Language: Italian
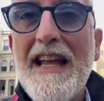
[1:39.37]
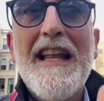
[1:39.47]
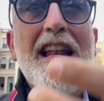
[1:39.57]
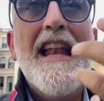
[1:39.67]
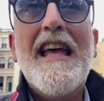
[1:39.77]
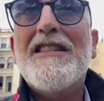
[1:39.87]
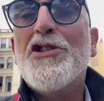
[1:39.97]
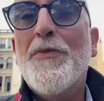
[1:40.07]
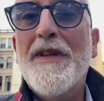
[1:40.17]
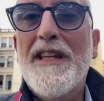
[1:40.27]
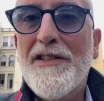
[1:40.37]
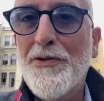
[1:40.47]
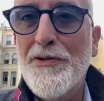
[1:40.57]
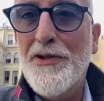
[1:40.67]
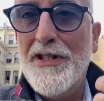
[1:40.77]

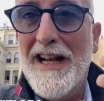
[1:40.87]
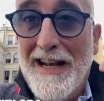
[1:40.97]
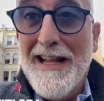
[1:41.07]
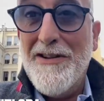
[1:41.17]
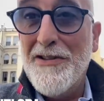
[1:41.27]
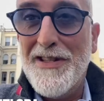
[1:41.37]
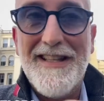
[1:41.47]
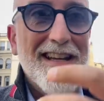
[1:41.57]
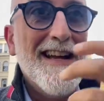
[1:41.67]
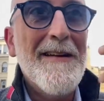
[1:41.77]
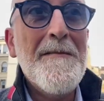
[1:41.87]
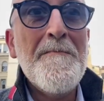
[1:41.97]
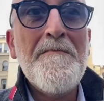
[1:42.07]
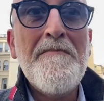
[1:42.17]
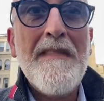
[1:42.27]
l'assopigliatutto della nostra
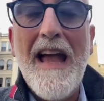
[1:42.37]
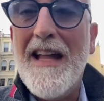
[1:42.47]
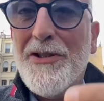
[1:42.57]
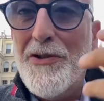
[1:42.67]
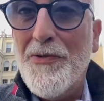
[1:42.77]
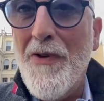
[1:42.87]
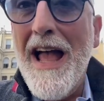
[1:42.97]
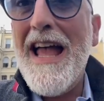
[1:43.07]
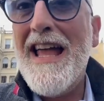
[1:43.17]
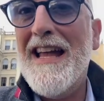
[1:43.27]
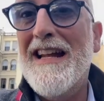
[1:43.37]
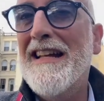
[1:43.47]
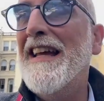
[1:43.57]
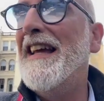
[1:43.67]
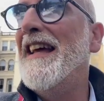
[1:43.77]

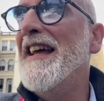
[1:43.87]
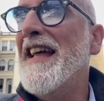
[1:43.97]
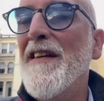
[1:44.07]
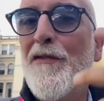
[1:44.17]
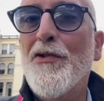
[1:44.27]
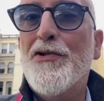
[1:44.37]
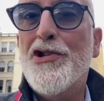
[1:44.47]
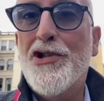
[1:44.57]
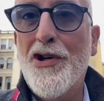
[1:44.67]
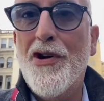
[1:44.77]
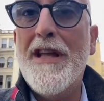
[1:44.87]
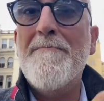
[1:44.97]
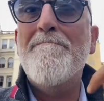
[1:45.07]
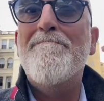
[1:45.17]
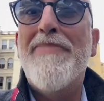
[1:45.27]
attuale evoluzione
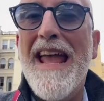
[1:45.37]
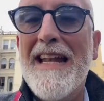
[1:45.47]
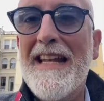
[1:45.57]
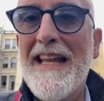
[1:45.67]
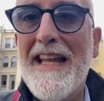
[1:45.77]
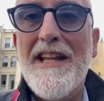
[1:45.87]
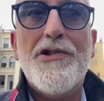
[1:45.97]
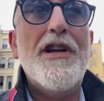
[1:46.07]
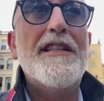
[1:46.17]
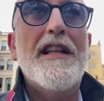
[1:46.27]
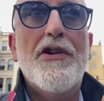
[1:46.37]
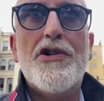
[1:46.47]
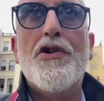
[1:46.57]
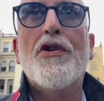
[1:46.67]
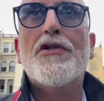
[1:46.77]
bellica, cioè dello
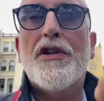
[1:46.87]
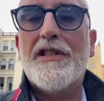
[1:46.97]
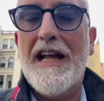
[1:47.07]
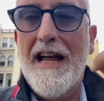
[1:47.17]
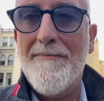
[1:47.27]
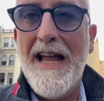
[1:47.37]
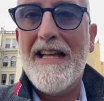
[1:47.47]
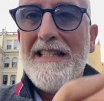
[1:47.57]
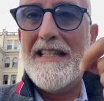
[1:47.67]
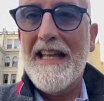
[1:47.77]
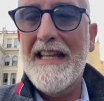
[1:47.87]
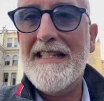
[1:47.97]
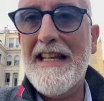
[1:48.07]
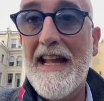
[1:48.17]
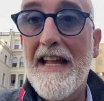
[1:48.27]
scontro tra Hamas e
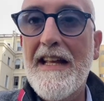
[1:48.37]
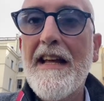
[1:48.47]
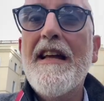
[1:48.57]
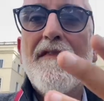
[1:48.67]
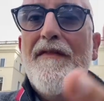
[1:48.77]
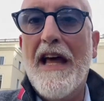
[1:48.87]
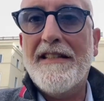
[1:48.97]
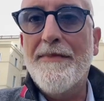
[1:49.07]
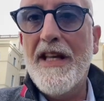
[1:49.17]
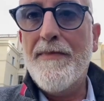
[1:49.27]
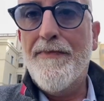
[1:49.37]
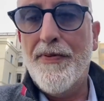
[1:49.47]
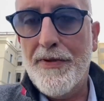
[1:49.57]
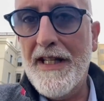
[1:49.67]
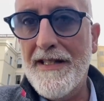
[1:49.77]
Israele, Vladimir
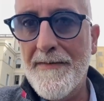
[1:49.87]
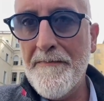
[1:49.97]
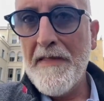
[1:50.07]
Putin.